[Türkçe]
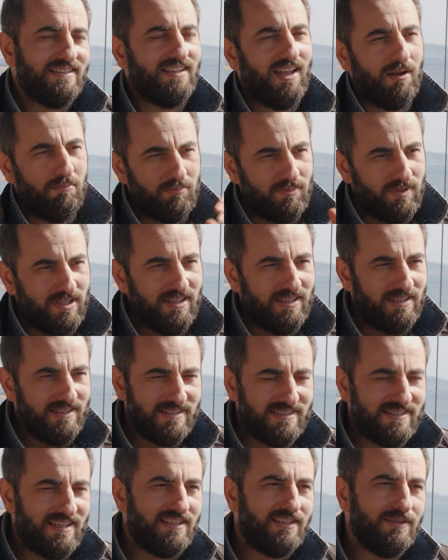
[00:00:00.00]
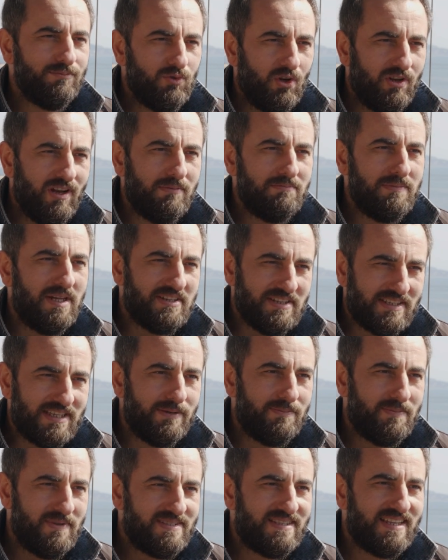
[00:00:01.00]
Tam e, istediğim dönemler
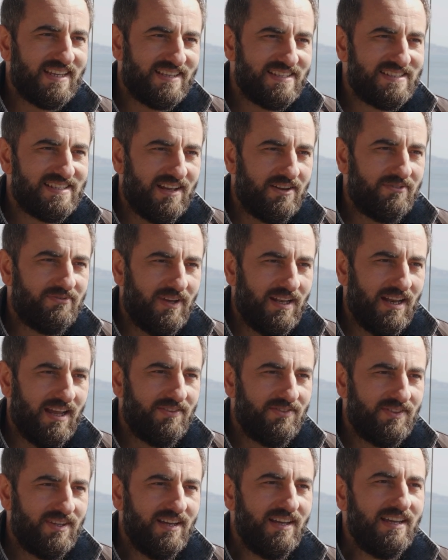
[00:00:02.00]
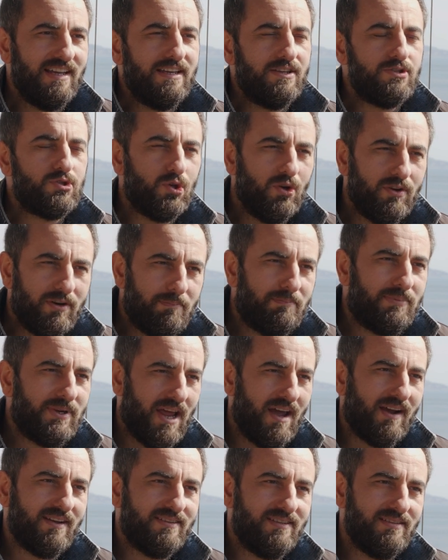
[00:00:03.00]
2008'ler falandı. Sonra
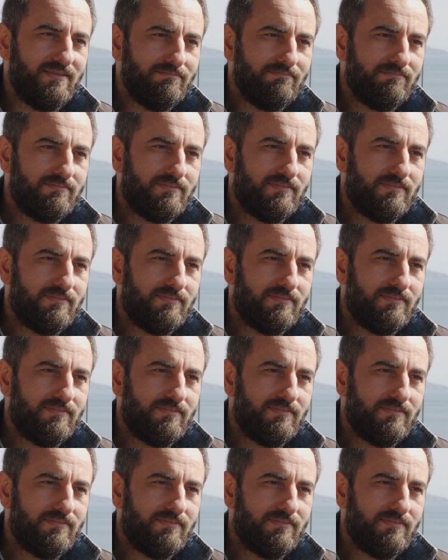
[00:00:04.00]
bıraktım